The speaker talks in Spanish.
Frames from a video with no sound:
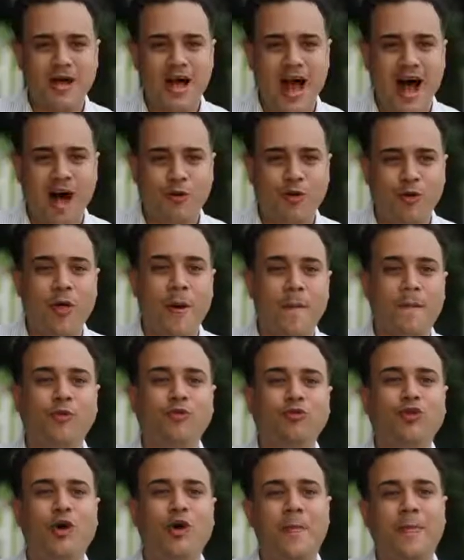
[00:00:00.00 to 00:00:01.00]
hablo de
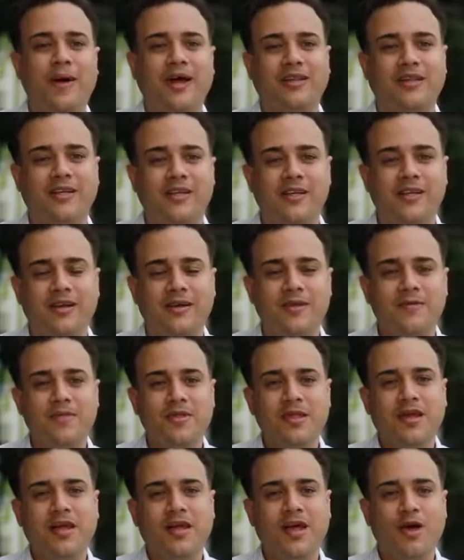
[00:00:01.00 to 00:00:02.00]
punto de partida,
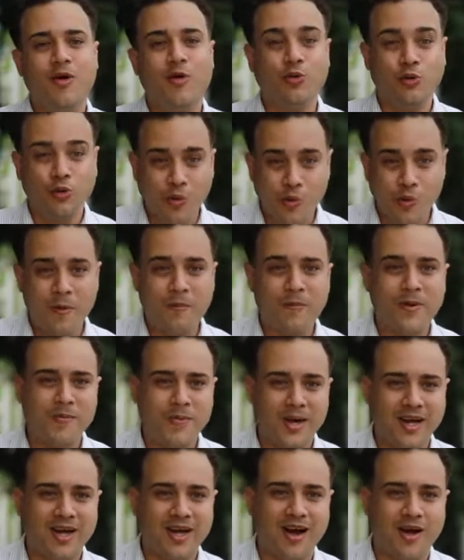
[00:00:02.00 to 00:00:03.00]
eh, obtuvo el
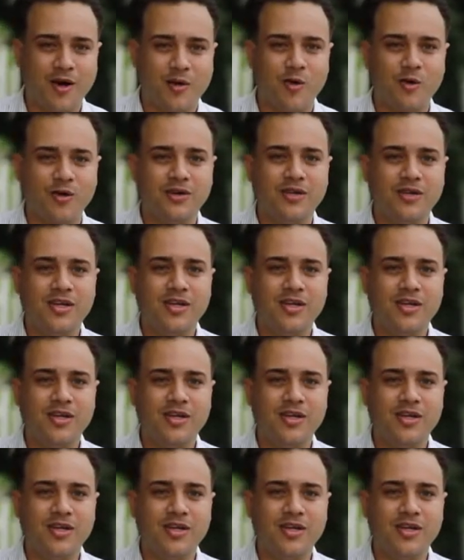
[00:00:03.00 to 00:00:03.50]
primer caracol,